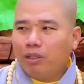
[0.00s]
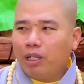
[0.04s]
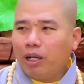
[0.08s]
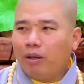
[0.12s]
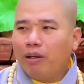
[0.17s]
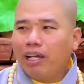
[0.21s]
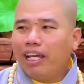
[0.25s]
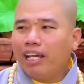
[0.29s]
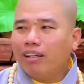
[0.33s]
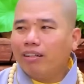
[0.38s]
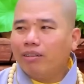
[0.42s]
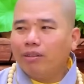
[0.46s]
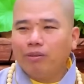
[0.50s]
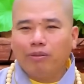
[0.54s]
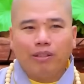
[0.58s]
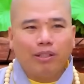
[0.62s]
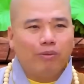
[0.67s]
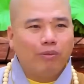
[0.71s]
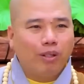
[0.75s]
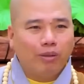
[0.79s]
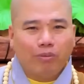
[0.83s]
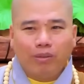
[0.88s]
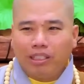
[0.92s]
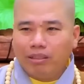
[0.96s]
lo ha.
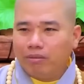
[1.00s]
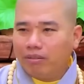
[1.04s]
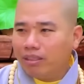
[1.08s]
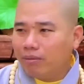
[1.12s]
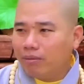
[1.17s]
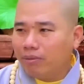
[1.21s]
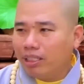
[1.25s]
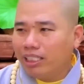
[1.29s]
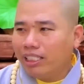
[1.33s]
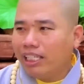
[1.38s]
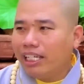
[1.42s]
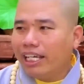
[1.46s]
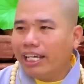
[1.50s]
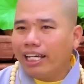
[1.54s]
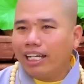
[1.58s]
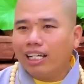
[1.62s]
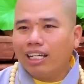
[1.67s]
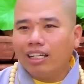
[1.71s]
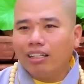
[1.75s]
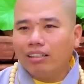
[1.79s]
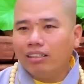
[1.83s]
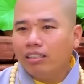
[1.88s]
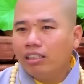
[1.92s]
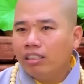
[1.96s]
Rồi mình về
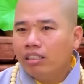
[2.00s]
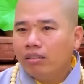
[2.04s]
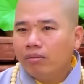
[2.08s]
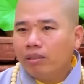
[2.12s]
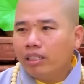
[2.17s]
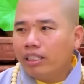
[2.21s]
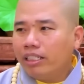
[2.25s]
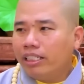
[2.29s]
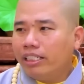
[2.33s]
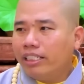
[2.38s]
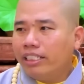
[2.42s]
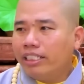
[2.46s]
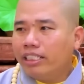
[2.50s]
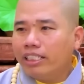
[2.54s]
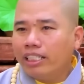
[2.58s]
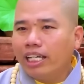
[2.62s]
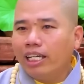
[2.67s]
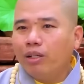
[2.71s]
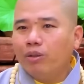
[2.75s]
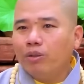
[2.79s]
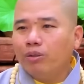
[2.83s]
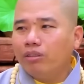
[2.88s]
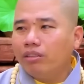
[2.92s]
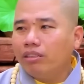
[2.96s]
ha, mình
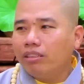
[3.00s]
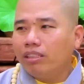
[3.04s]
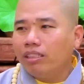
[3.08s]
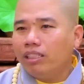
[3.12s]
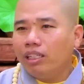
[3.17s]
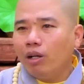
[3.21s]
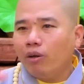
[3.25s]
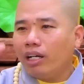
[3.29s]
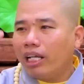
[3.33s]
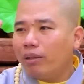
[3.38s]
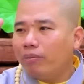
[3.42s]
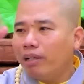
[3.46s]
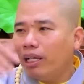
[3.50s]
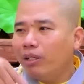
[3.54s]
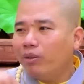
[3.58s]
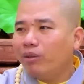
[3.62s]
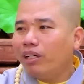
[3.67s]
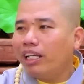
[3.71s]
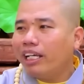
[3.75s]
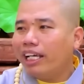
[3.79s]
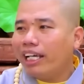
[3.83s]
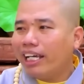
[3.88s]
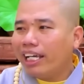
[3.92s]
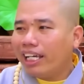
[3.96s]
kêu vô đây biểu
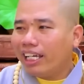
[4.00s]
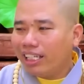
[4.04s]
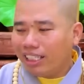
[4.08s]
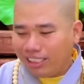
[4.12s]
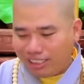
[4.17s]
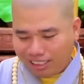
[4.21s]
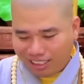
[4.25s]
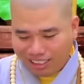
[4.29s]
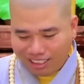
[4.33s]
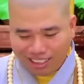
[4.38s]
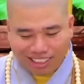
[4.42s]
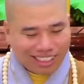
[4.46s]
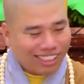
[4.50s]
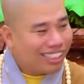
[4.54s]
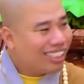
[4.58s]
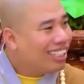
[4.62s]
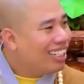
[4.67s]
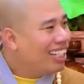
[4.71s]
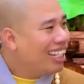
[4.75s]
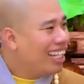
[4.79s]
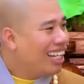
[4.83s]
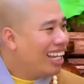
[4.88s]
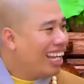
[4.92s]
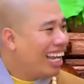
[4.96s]
nè
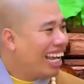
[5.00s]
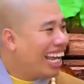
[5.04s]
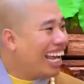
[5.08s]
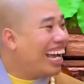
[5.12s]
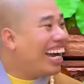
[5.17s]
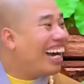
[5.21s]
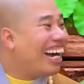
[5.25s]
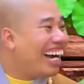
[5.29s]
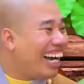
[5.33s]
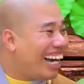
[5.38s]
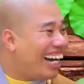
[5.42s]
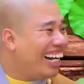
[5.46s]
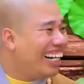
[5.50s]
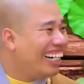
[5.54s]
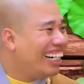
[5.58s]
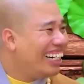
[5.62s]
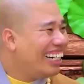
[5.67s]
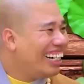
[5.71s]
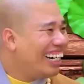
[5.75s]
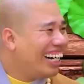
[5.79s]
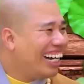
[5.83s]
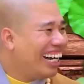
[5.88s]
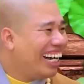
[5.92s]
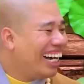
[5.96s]
đó,
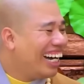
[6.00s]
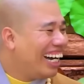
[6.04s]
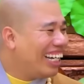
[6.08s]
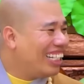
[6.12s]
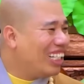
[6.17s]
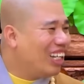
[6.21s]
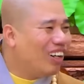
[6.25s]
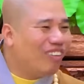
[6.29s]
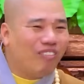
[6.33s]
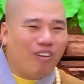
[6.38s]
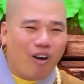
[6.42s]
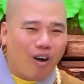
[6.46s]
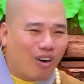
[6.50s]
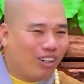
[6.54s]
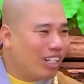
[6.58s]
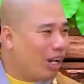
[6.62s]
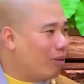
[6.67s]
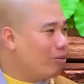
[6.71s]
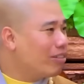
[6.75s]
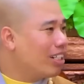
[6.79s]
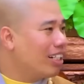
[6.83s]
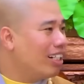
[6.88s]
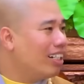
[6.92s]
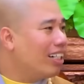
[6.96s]
vô bồ
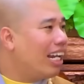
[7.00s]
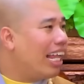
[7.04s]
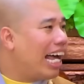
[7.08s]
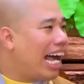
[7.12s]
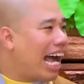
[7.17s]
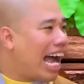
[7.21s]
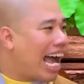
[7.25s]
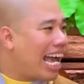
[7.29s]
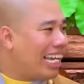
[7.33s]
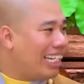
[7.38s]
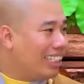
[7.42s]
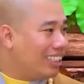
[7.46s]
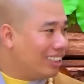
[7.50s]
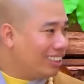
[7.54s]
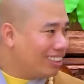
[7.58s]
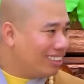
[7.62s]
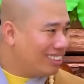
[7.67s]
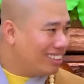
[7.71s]
đóng cửa lại